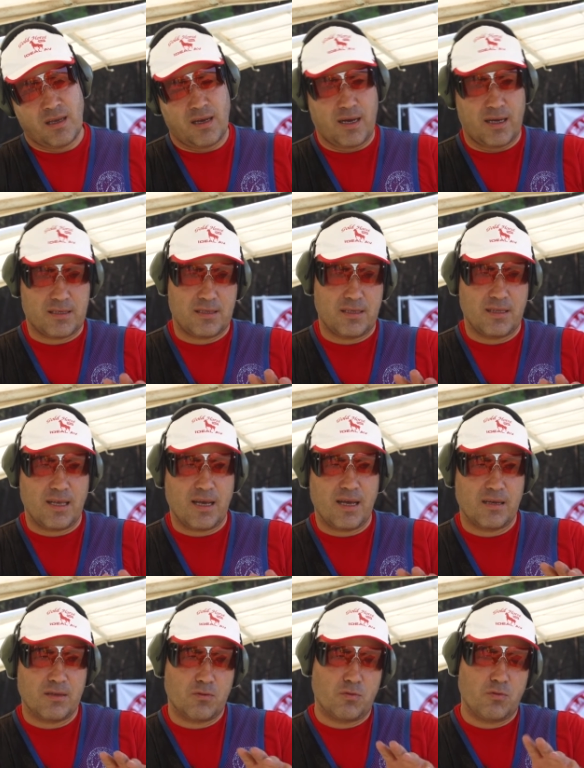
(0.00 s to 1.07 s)

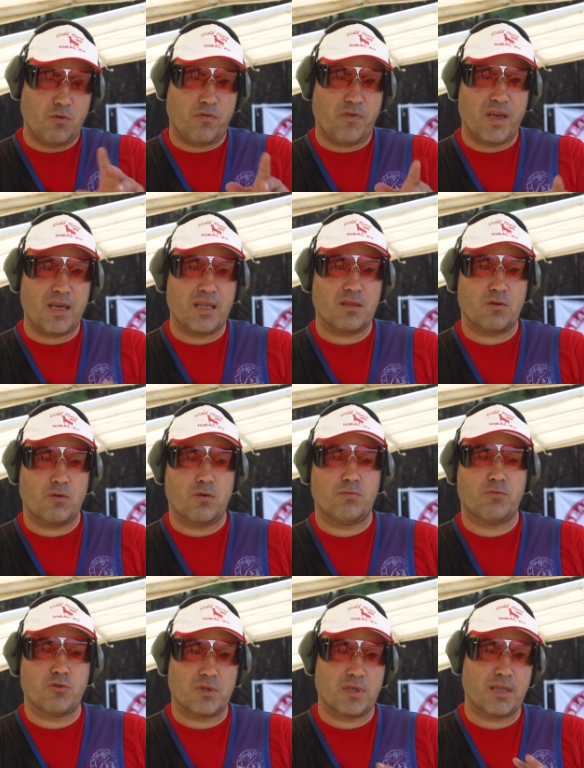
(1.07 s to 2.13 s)
Aslında tüfeğin
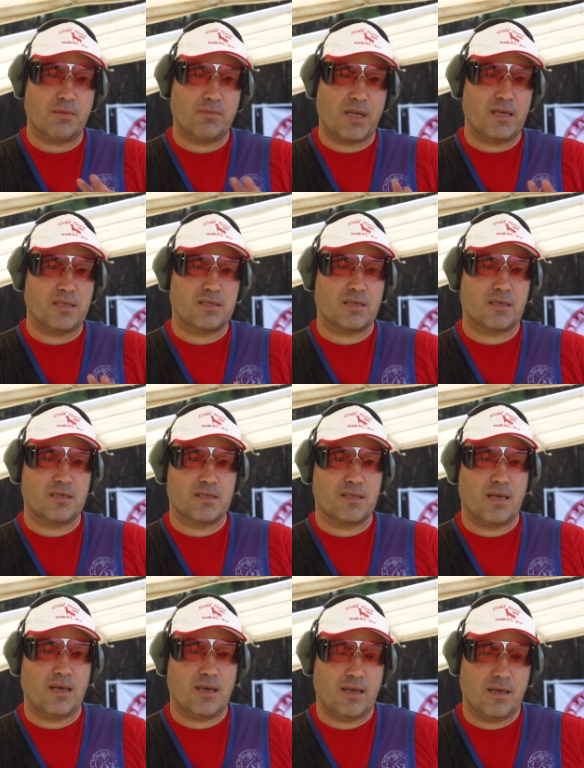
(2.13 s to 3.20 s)
o burada da birazcık
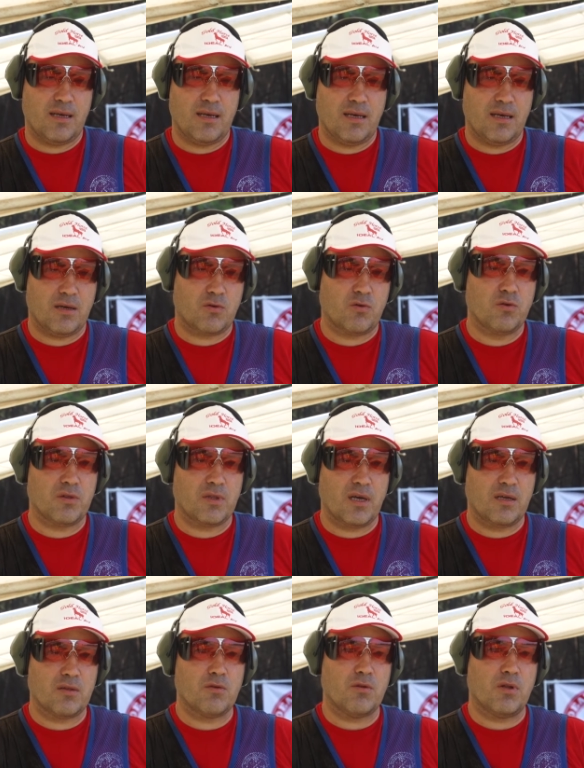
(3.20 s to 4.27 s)
işte e,
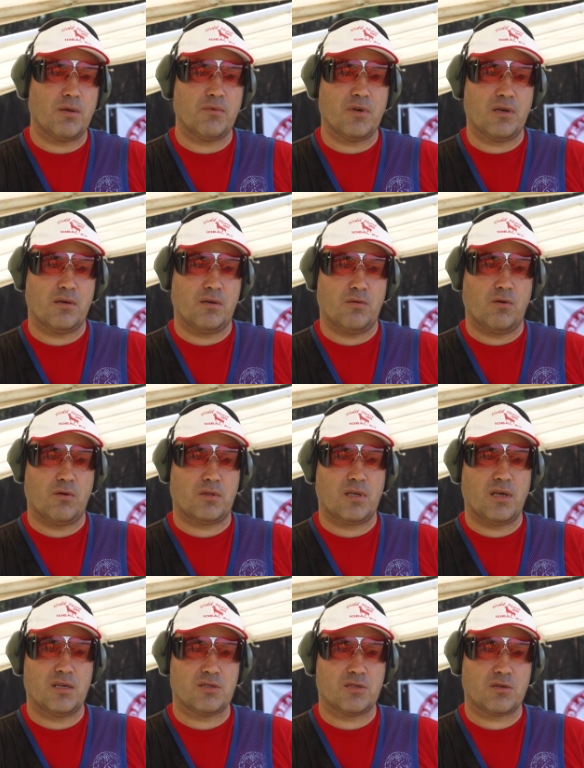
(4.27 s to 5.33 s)
kundağın önemi
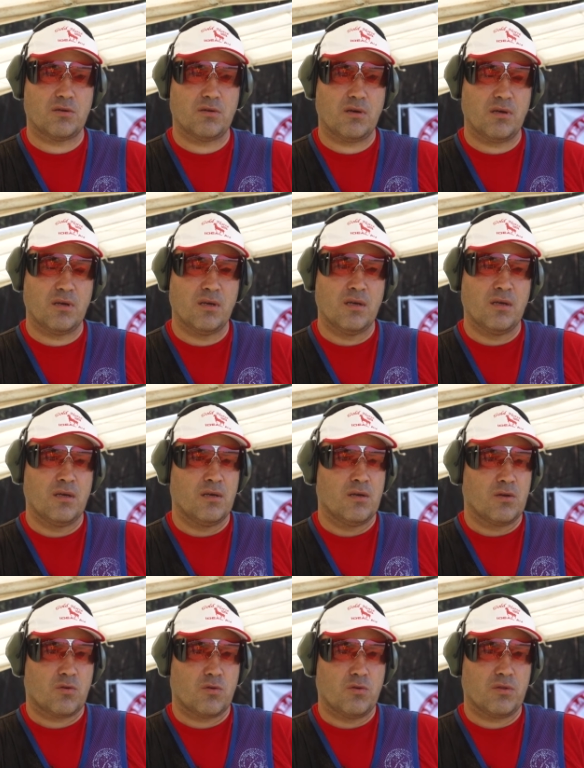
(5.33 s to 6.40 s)
ortaya çıkıyor.
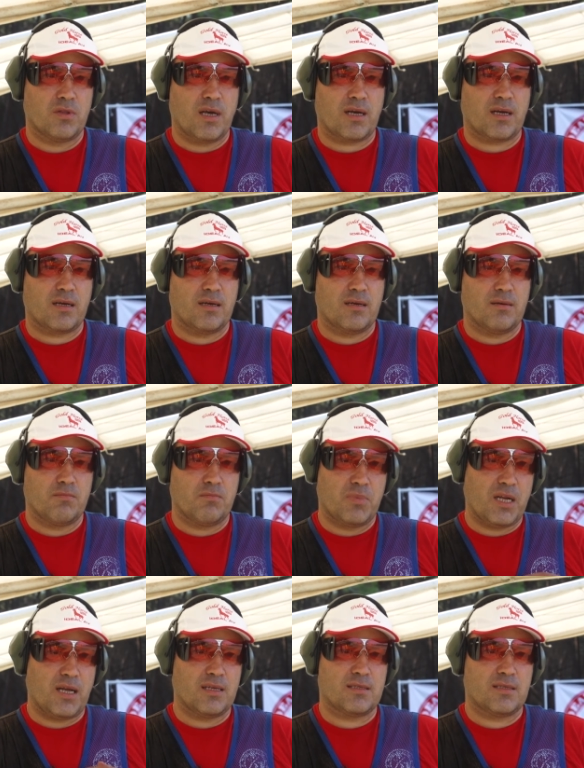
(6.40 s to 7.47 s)
Kundak
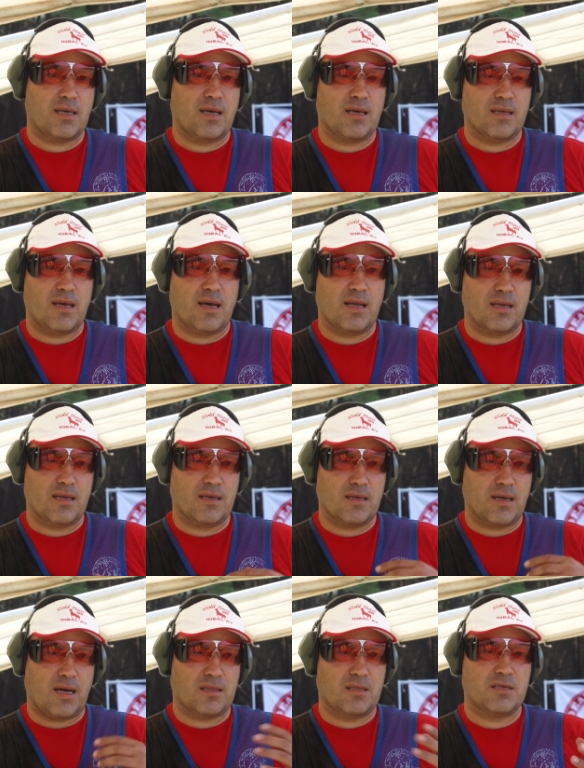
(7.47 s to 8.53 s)
biraz da yani
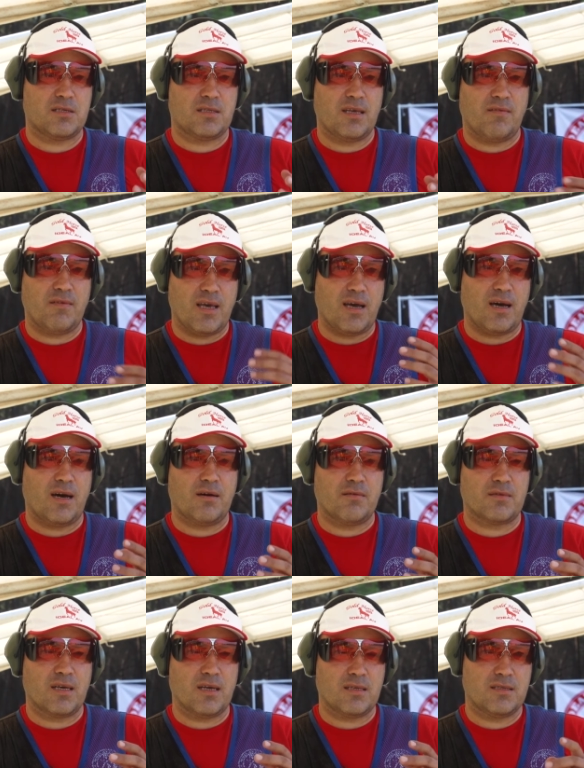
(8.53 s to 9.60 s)
atışta veya
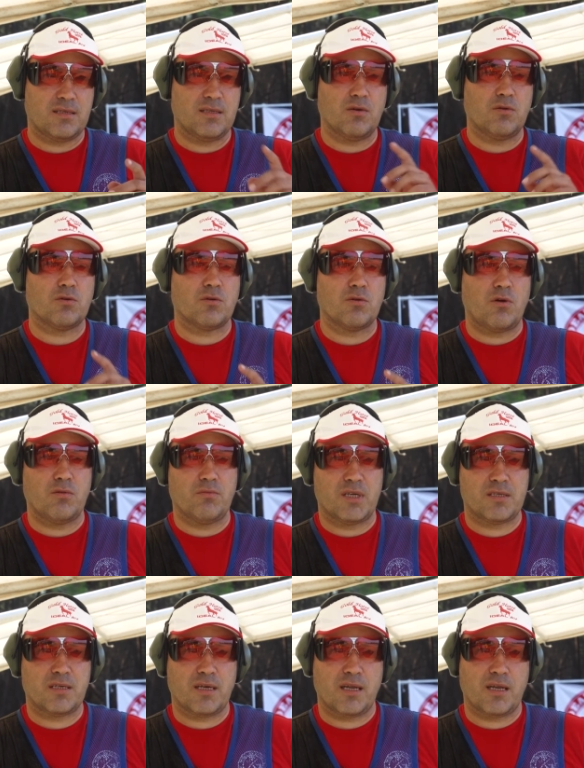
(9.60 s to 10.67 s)
avda size uygun
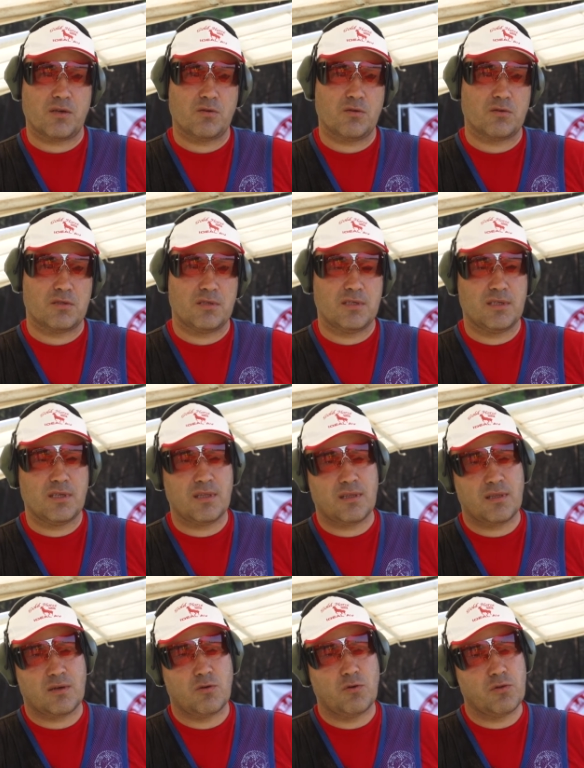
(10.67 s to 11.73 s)
olması gerekiyor.
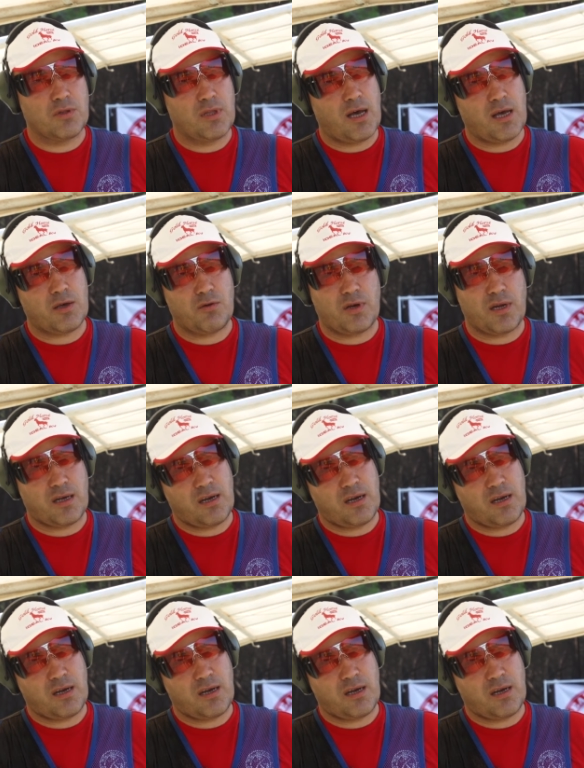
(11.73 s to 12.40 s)
Sizin kundağa göre